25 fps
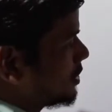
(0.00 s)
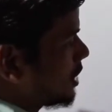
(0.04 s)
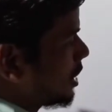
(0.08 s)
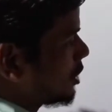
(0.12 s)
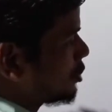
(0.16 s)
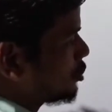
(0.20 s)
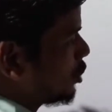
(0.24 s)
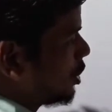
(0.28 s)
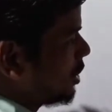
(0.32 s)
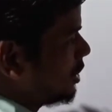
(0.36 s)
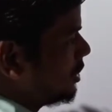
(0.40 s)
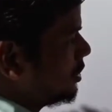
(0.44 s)

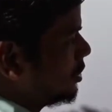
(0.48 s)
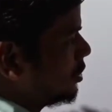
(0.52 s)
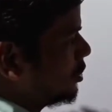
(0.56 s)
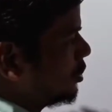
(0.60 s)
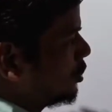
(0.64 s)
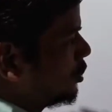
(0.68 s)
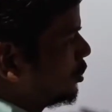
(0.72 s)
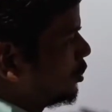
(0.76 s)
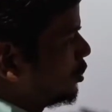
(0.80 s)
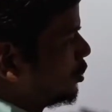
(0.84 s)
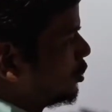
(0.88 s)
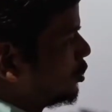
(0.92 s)
চার ছয়
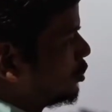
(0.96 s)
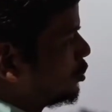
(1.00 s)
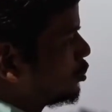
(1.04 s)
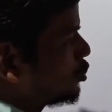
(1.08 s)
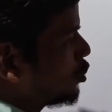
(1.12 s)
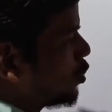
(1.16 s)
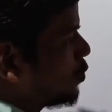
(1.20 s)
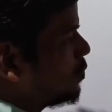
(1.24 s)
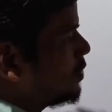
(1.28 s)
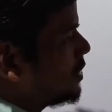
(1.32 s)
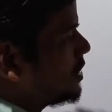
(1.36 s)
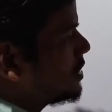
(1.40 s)

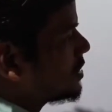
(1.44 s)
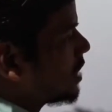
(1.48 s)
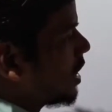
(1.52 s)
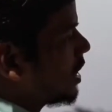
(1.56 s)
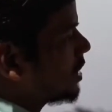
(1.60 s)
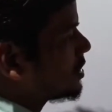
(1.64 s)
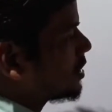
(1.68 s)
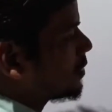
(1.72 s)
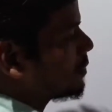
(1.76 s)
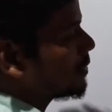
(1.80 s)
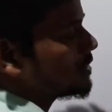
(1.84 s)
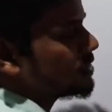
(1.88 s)
চব্বিশ
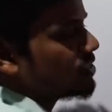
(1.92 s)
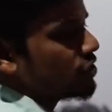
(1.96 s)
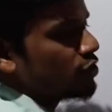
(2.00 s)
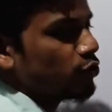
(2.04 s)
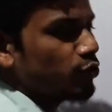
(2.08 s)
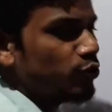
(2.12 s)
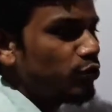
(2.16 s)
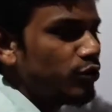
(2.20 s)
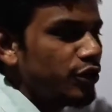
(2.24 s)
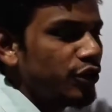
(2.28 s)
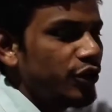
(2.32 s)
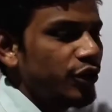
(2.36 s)
আর চার পাঁচে
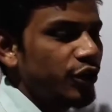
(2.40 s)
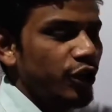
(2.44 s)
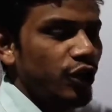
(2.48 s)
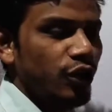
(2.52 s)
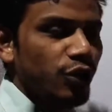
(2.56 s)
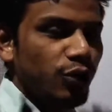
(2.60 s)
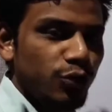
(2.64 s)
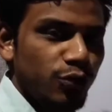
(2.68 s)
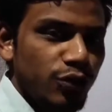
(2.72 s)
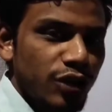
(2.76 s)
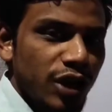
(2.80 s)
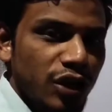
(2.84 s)
কুড়ি
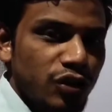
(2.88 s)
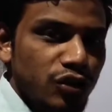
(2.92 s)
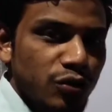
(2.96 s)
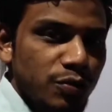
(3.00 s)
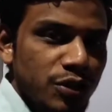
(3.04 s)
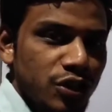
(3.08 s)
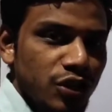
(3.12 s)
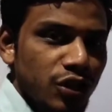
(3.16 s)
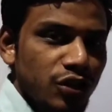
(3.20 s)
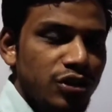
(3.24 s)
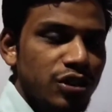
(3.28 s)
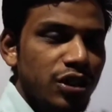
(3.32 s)
কুড়ি আর
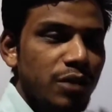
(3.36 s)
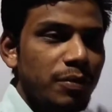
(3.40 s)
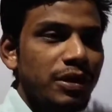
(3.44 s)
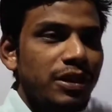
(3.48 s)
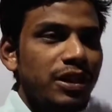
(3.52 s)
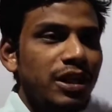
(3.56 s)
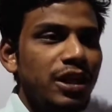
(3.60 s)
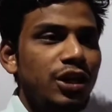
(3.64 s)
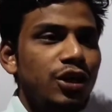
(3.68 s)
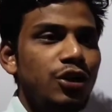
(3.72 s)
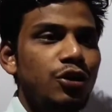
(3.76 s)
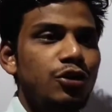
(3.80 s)
চব্বিশ হচ্ছে
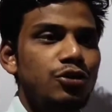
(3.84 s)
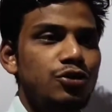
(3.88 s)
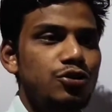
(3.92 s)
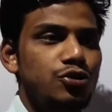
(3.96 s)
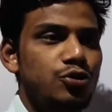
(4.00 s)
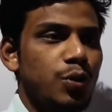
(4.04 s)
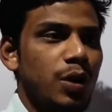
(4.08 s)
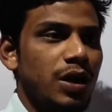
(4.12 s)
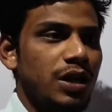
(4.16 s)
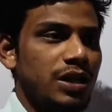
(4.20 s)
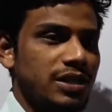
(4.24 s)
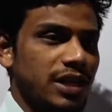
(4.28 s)
আমাদের
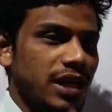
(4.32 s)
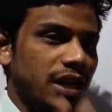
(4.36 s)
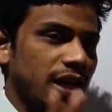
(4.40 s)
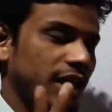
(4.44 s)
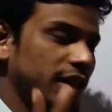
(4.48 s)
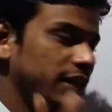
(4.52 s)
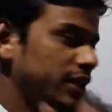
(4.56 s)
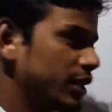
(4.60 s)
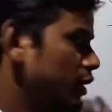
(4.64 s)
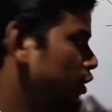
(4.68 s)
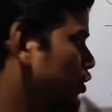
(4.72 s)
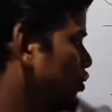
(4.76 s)
চুয়াল্লিশ আর
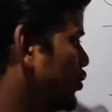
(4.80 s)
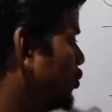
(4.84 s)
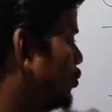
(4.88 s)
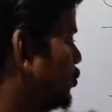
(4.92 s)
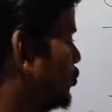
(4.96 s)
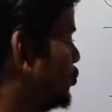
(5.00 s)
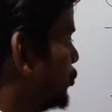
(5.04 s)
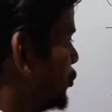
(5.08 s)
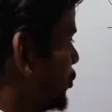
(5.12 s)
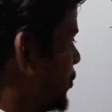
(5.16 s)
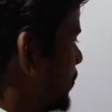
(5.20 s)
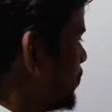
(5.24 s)
হাতের
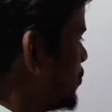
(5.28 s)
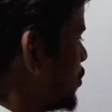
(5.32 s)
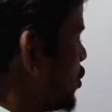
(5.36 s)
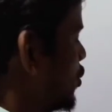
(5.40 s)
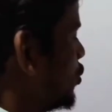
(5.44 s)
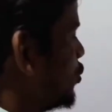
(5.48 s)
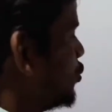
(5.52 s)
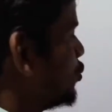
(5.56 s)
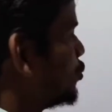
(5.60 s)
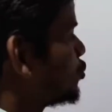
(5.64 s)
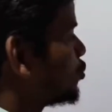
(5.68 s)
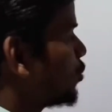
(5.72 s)
দুই
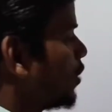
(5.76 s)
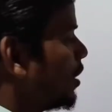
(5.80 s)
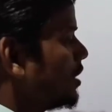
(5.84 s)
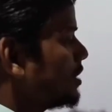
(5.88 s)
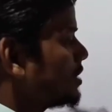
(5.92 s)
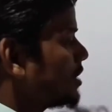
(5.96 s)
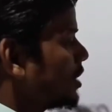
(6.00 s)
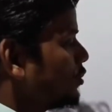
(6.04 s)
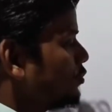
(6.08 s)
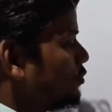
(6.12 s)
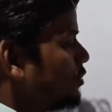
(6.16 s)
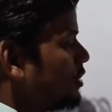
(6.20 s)

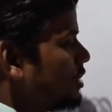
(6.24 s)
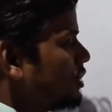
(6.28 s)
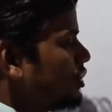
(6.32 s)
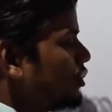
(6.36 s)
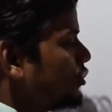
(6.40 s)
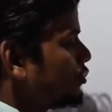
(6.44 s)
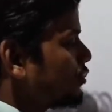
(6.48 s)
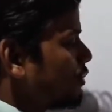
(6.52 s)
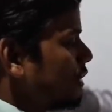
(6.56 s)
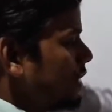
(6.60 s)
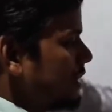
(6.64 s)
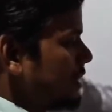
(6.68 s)
চুয়াল্লিশ আর দুই
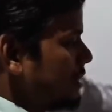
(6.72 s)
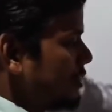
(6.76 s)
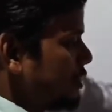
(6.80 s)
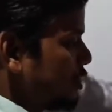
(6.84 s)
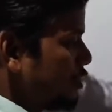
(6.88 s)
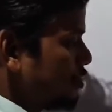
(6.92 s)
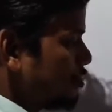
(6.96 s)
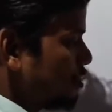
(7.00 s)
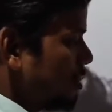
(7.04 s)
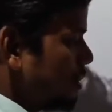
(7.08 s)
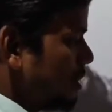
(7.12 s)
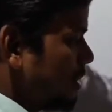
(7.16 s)
ছিচল্লিশ
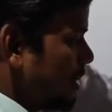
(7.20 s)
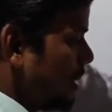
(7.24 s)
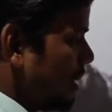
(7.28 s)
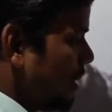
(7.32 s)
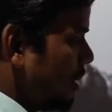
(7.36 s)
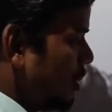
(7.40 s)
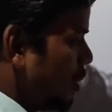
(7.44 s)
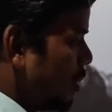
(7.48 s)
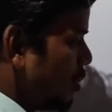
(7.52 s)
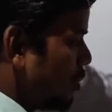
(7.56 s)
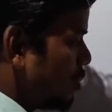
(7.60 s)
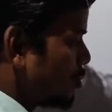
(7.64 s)

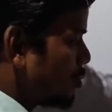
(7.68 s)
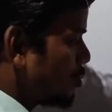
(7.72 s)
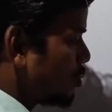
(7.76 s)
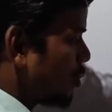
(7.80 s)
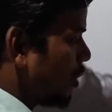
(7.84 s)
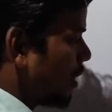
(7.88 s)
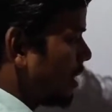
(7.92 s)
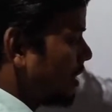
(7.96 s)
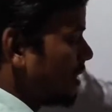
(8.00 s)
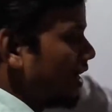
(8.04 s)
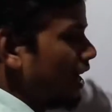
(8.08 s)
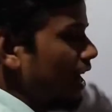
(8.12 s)
ছিচল্লিশের
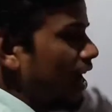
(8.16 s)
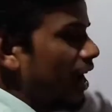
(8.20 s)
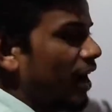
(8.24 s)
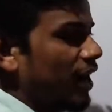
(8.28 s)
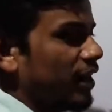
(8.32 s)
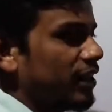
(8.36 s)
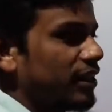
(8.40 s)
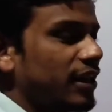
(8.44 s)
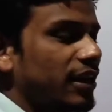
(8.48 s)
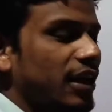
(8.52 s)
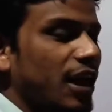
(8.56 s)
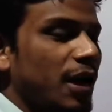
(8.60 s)
ছয়
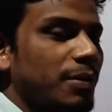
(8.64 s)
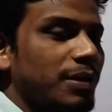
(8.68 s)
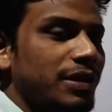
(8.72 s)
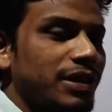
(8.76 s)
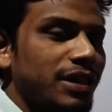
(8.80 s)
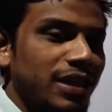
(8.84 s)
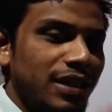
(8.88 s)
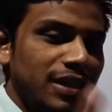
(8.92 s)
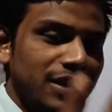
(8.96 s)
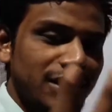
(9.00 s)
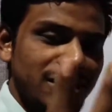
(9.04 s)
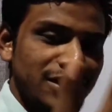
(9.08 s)
হাতে থাকে
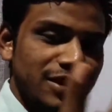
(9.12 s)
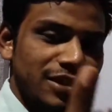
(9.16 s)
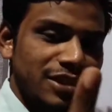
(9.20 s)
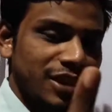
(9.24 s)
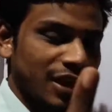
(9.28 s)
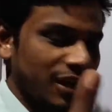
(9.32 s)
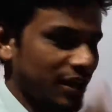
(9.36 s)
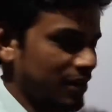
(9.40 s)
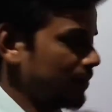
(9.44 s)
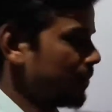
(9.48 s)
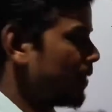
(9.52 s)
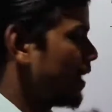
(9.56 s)
আমাদের
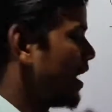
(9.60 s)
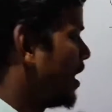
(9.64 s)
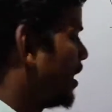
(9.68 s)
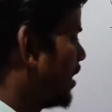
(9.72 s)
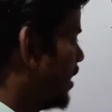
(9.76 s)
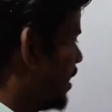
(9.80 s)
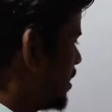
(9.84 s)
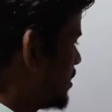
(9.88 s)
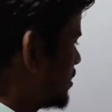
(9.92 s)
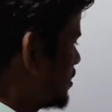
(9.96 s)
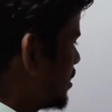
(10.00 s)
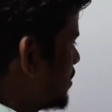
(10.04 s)
চার
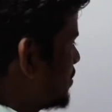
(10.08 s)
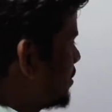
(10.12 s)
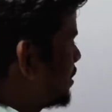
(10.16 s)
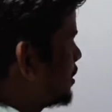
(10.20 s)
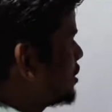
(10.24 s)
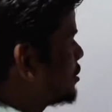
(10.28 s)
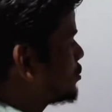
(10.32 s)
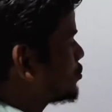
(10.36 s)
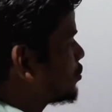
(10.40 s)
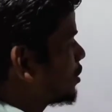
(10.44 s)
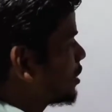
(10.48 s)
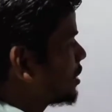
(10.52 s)
লাস্টে
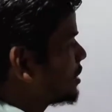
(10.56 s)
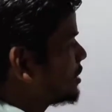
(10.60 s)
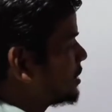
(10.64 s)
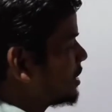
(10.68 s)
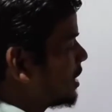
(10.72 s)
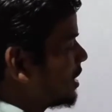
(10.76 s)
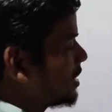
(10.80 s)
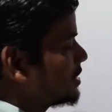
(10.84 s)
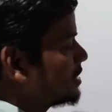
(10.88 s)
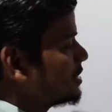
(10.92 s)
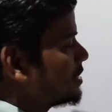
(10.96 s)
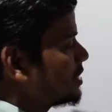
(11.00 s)
আমাদের সংখ্যা
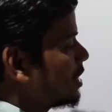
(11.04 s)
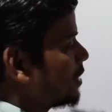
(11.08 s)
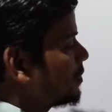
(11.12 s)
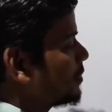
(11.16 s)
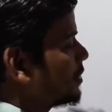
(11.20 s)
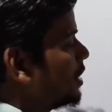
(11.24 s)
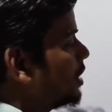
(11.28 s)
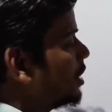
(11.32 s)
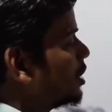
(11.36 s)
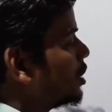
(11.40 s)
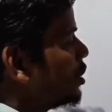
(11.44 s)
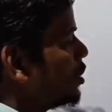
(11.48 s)
যেটা আছে সেটা
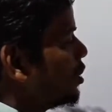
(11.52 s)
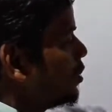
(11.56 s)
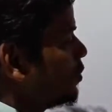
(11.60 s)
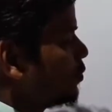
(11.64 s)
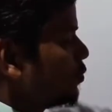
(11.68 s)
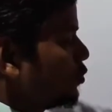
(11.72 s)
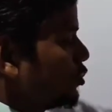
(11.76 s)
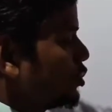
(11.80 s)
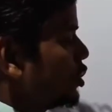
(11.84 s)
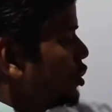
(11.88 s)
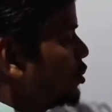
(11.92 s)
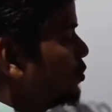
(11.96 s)
আমরা
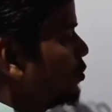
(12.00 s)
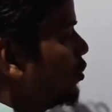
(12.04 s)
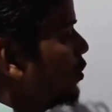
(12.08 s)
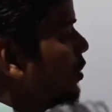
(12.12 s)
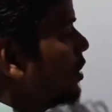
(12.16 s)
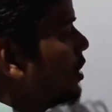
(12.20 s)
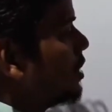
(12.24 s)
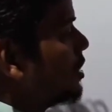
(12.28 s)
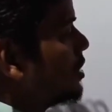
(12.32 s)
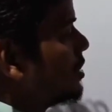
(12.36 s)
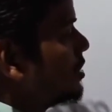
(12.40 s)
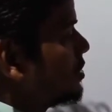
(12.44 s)
বসে দেবো
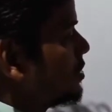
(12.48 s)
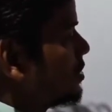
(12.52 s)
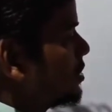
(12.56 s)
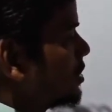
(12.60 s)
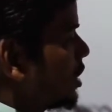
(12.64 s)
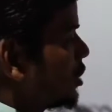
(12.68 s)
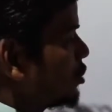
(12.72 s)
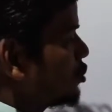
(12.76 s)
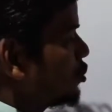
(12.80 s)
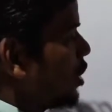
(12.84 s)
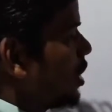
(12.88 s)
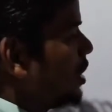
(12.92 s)

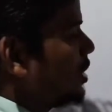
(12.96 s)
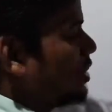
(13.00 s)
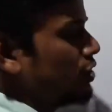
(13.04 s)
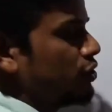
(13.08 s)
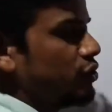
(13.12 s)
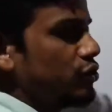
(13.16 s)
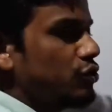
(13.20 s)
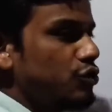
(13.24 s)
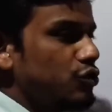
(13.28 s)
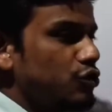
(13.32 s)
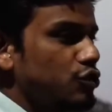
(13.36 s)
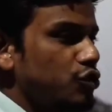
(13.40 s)
চার ছয়
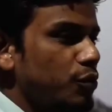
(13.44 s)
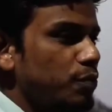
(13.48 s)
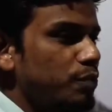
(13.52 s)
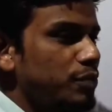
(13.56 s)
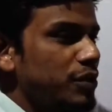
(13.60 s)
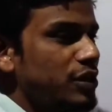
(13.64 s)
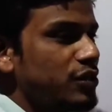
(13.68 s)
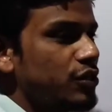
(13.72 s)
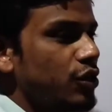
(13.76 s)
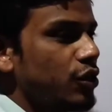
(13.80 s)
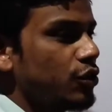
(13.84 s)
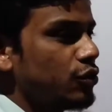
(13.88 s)

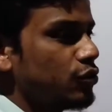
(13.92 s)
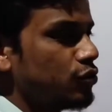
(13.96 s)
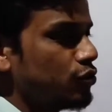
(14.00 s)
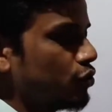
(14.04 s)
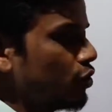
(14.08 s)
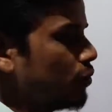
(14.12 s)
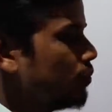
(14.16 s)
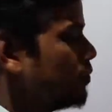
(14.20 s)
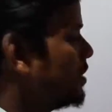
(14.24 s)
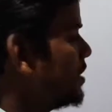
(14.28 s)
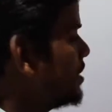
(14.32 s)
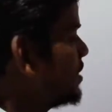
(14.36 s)
চব্বিশ
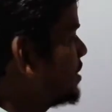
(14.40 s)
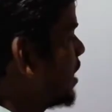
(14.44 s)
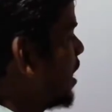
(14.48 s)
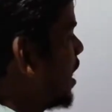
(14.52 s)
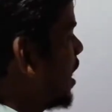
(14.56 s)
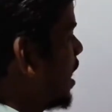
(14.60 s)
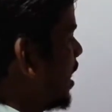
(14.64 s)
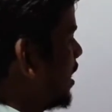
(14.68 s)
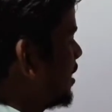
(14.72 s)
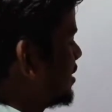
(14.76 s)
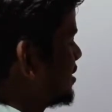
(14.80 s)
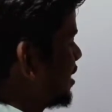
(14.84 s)
চব্বিশ
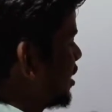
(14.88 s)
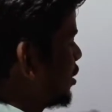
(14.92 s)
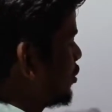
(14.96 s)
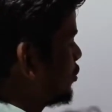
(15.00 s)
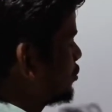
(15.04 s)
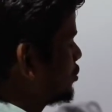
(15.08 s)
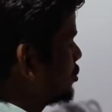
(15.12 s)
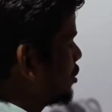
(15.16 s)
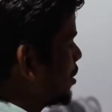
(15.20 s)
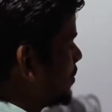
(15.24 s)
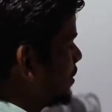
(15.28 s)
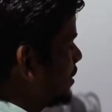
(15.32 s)
আর চার
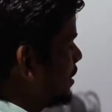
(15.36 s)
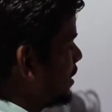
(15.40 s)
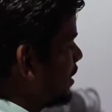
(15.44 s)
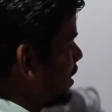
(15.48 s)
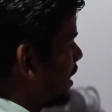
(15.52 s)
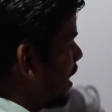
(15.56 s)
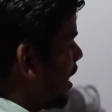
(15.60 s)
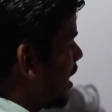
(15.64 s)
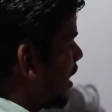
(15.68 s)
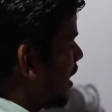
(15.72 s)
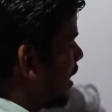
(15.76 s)
হচ্ছে আমাদের